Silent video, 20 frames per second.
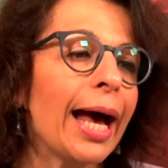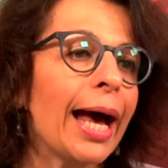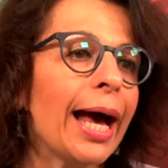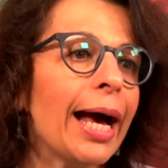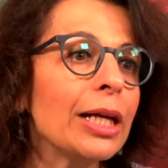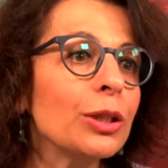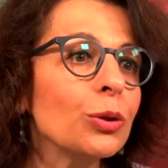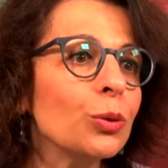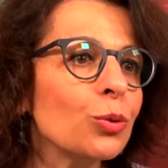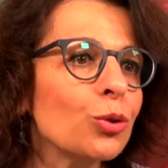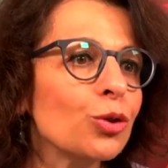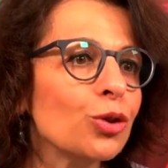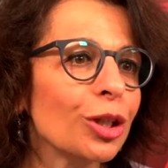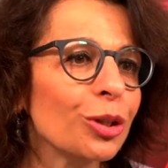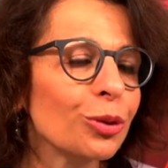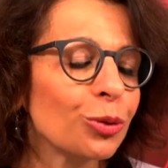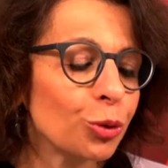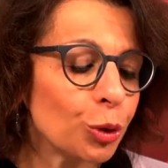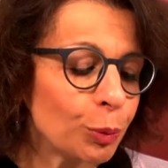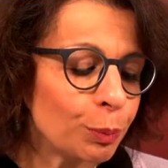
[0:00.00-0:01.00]
Ad un
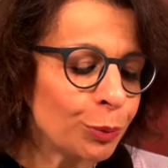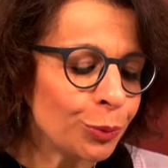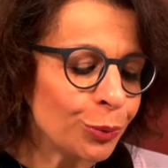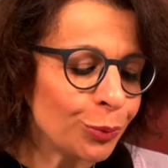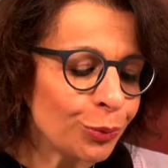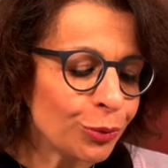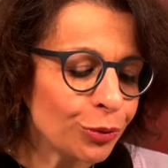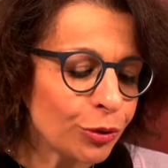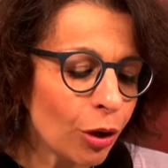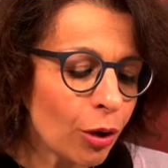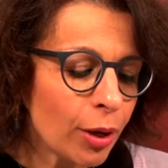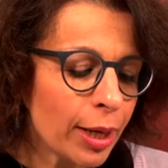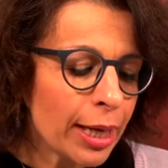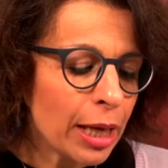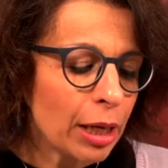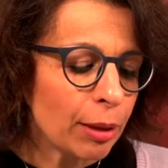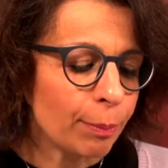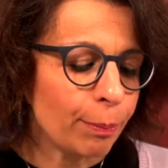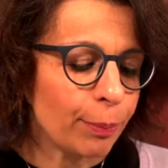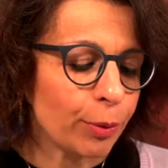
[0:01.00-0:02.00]
certo punto,
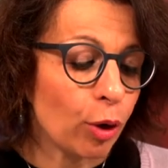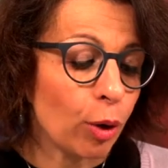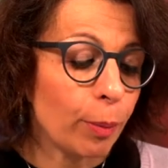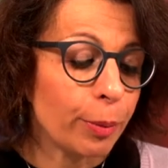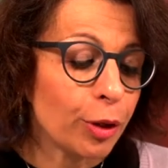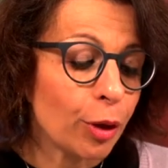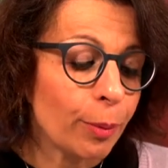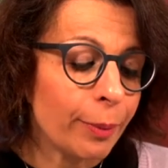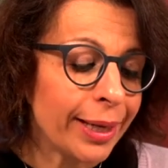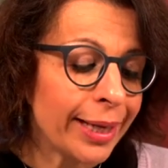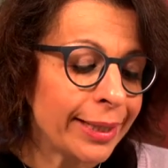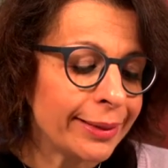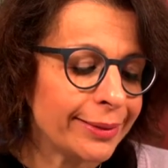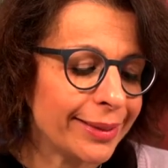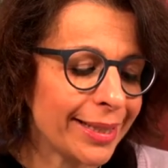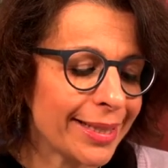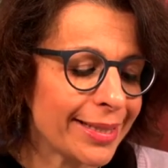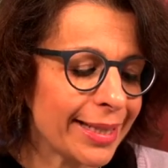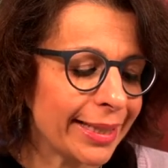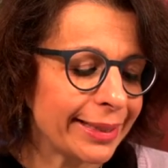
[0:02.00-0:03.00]
proprio
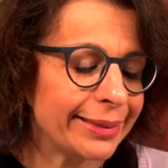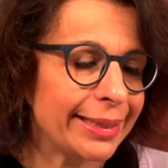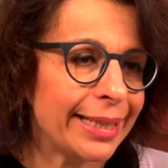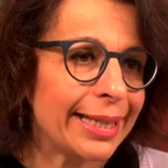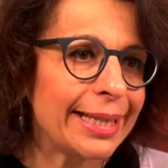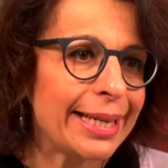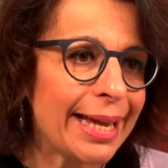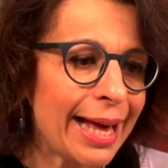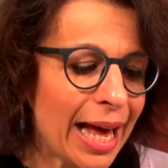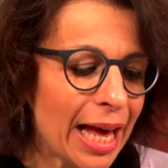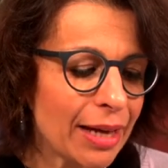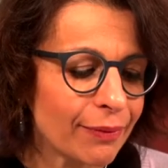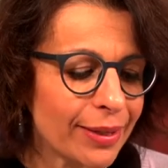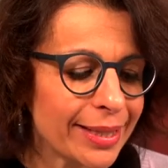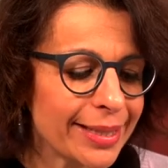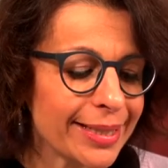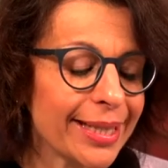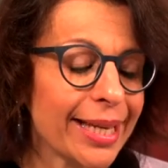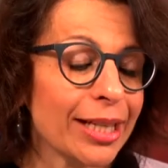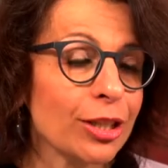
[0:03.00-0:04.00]
mentre saltellava
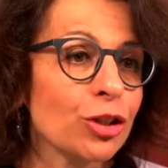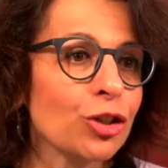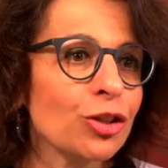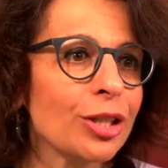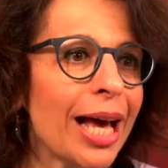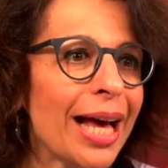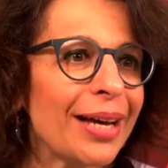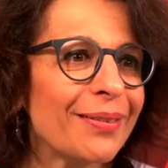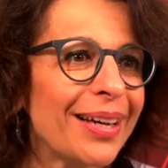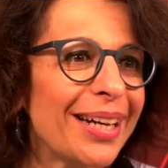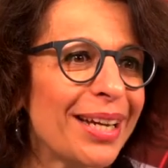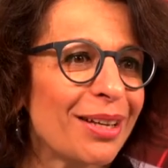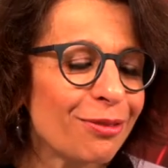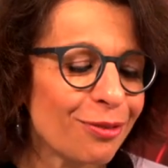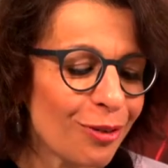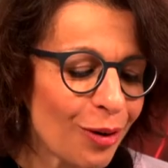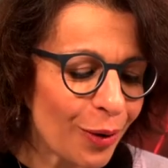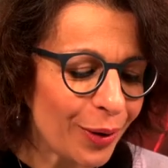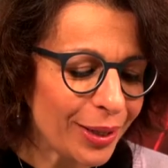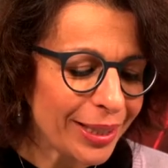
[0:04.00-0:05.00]
e schiacciava le
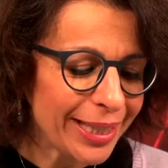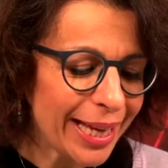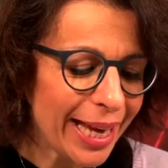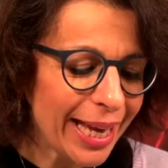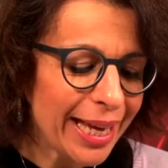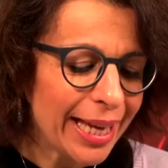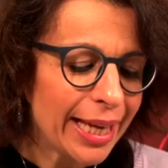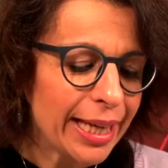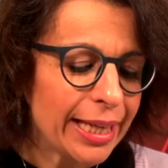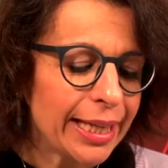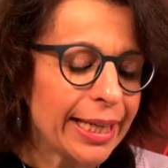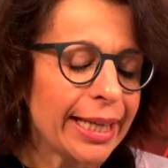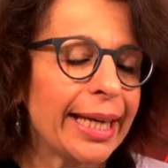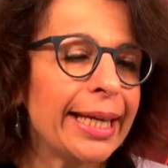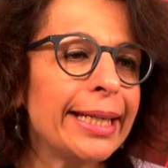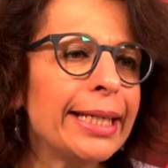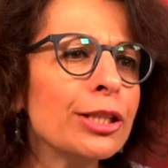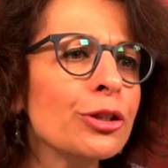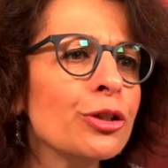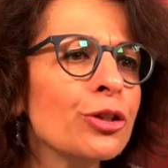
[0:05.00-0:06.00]
foglie,
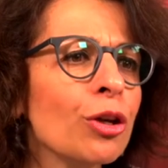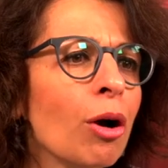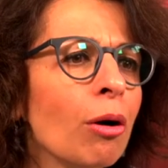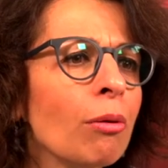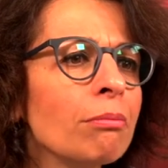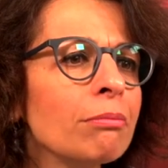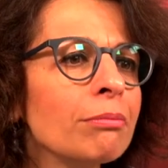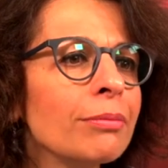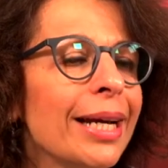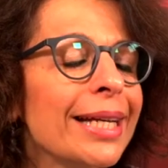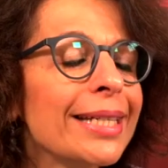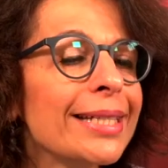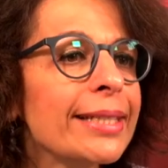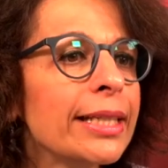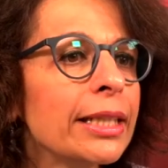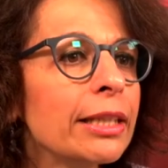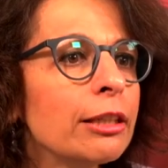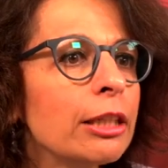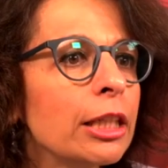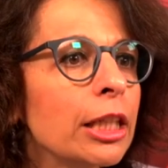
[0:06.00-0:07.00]
iniziò a
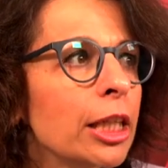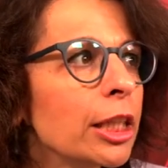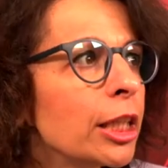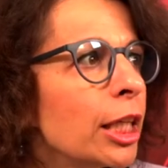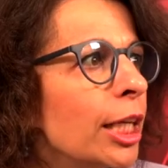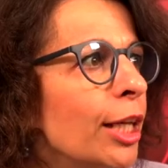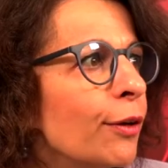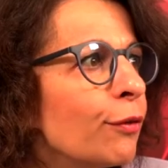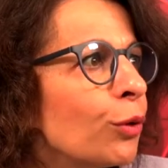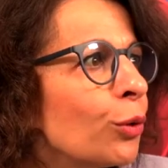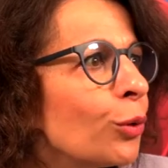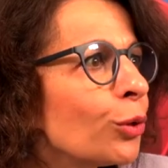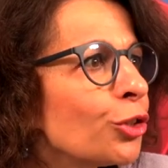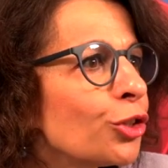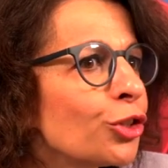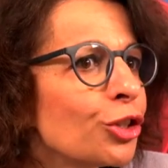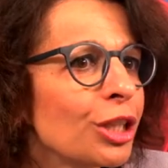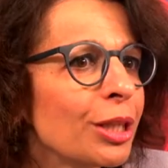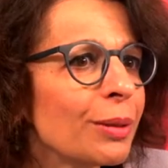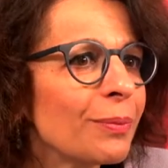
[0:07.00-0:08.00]
sentire delle
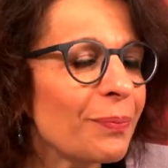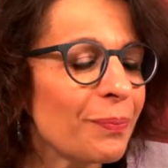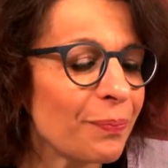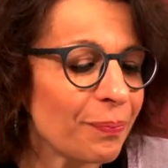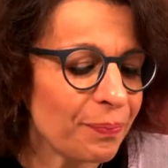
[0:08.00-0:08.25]
voci.